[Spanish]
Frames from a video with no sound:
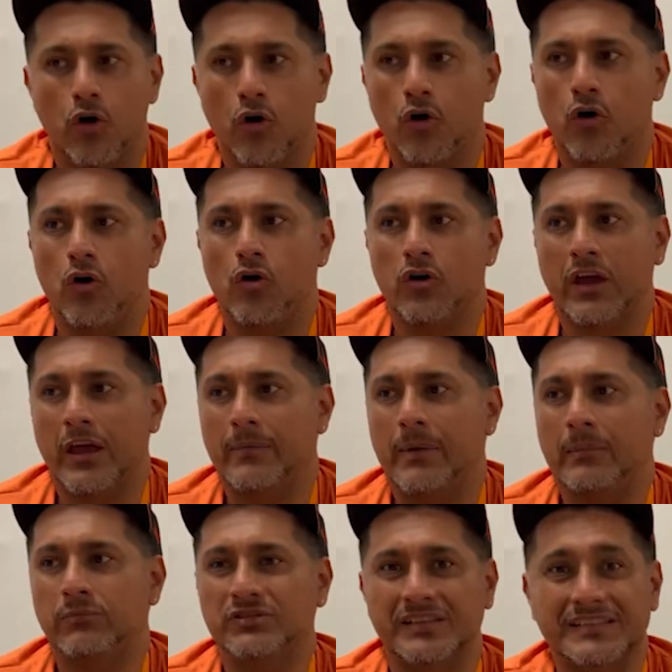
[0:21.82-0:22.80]
o que
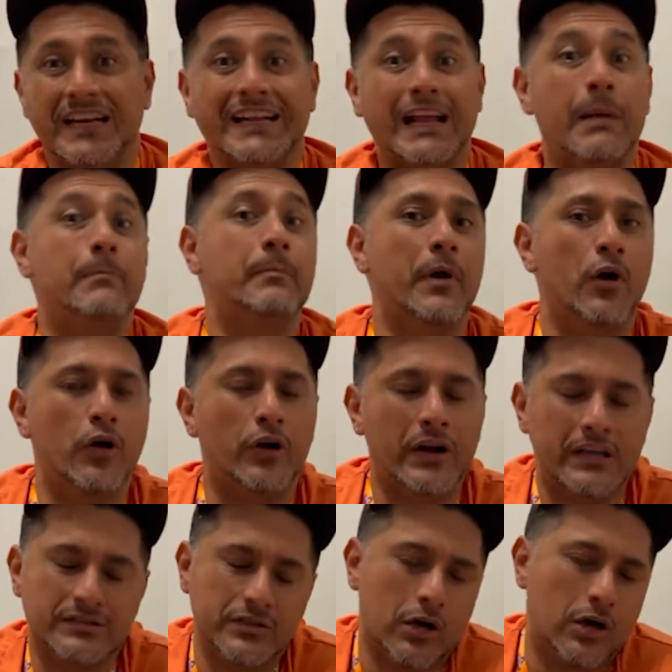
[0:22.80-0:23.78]
vamos a ser
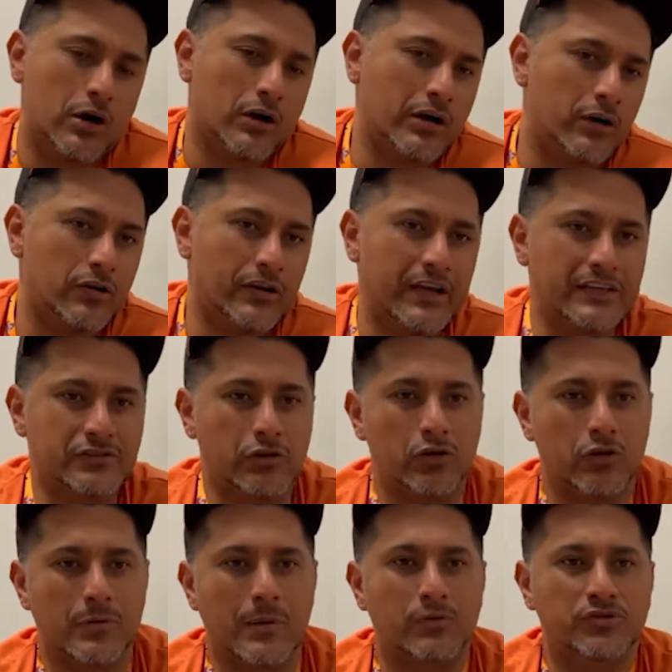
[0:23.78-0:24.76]
campeones. No, creo que
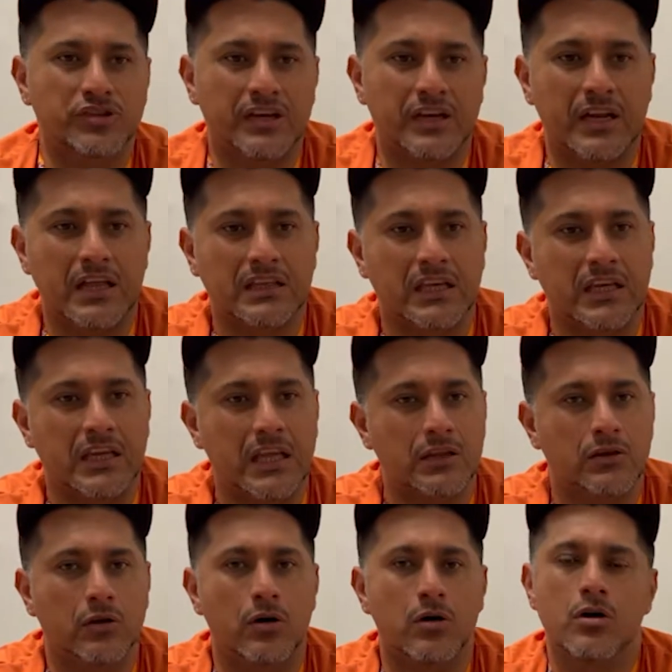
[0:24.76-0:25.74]
eso lo vamos a ir
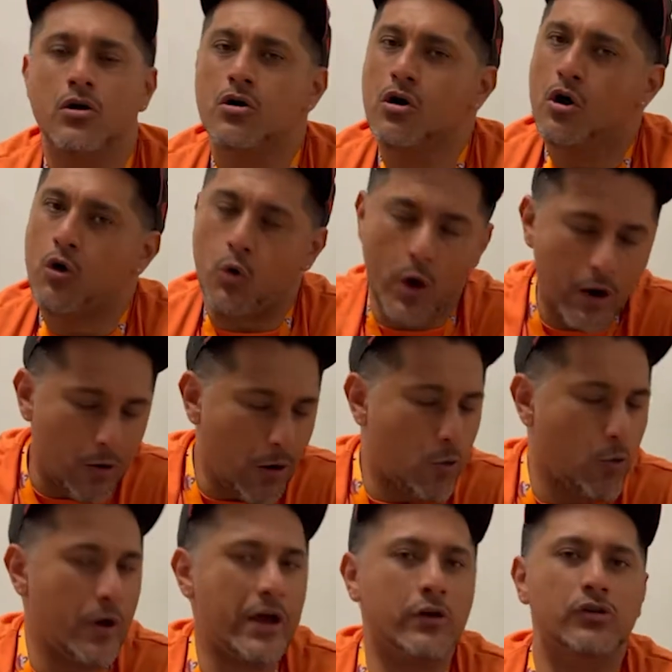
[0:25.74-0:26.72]
adquiriendo juego a
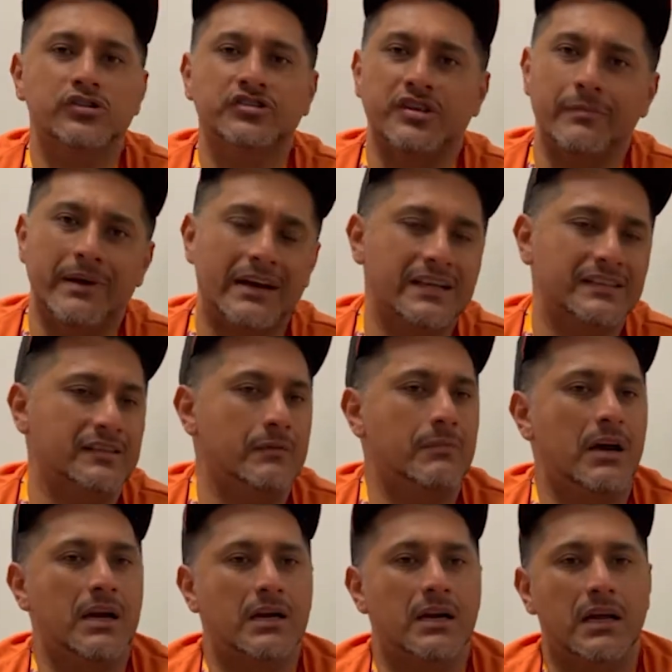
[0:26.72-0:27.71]
juego, semana a
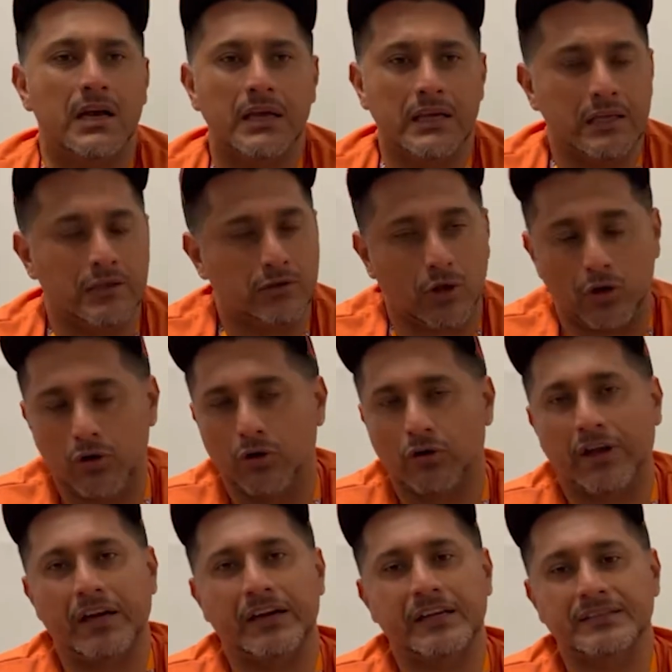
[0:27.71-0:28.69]
semana y todo
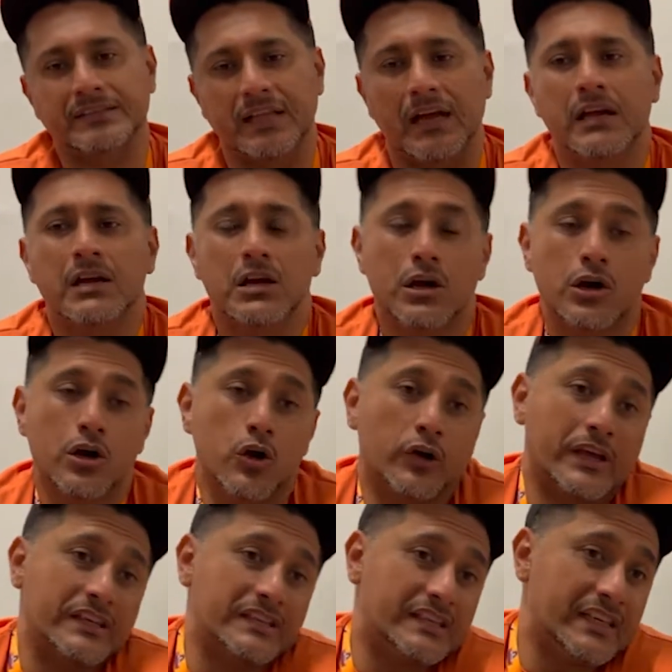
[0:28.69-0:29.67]
lo que resta.
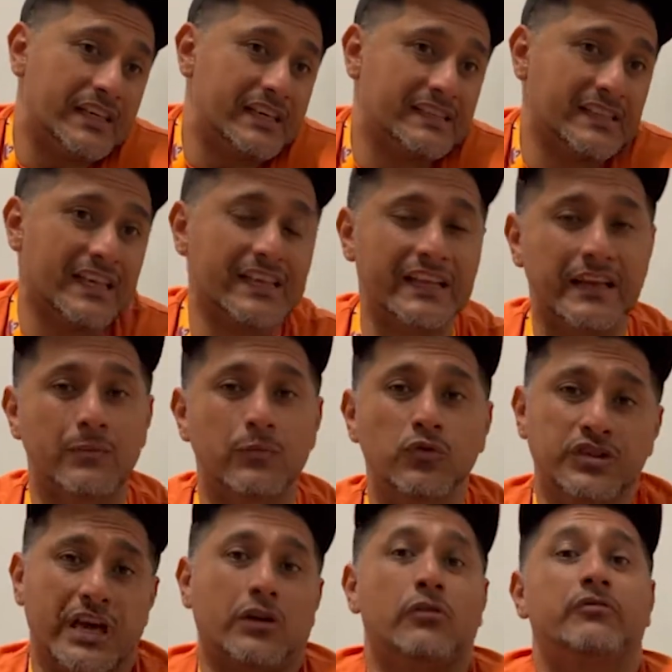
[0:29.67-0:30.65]
Lo que sí es que te da
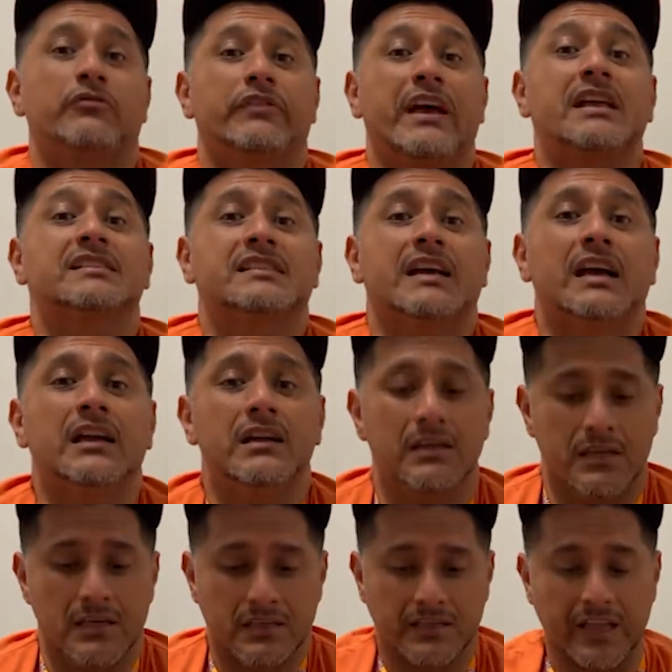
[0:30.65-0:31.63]
mucha
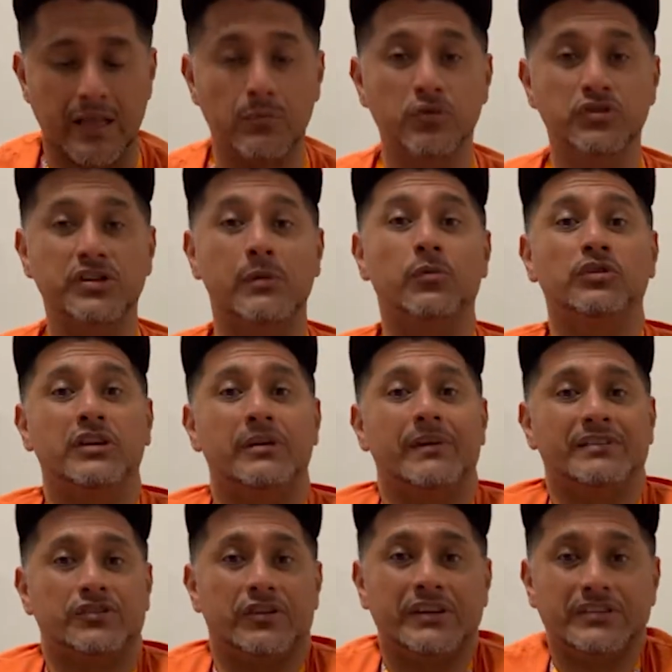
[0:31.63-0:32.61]
confianza te da mucha
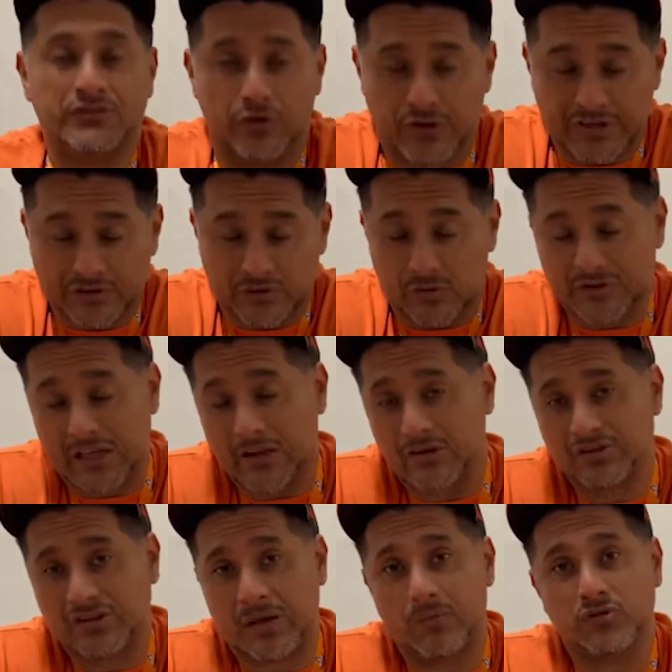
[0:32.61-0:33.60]
motivación estos
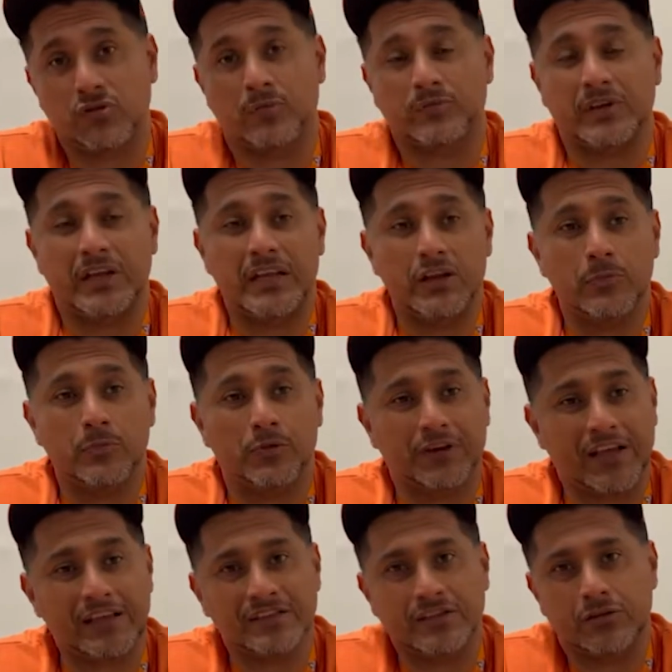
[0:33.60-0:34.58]
resultados que hemos obtenido
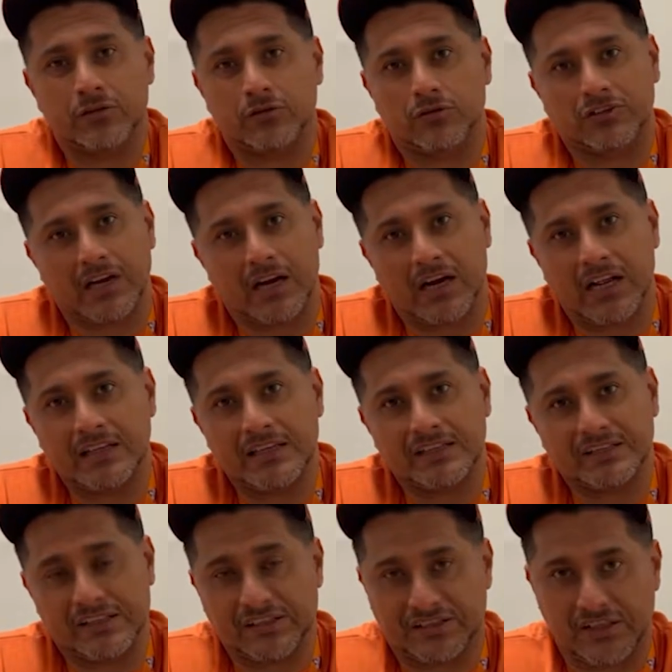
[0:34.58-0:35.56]
porque han sido contra
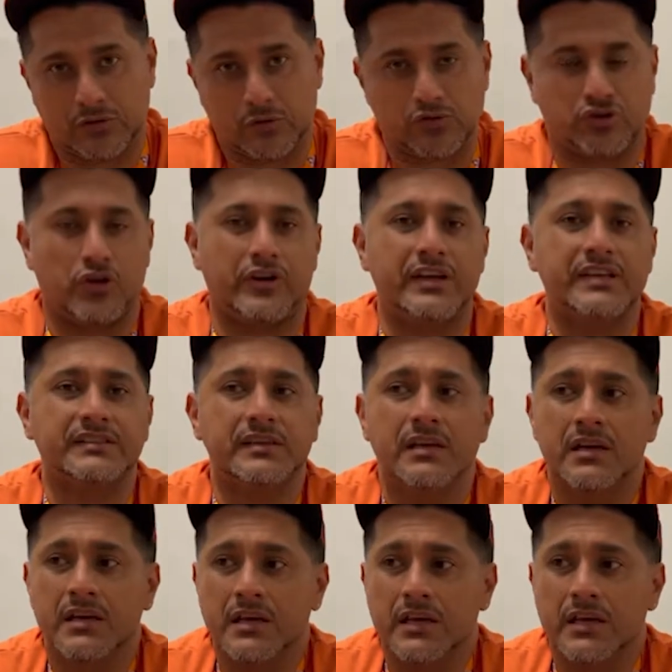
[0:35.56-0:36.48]
grandes instituciones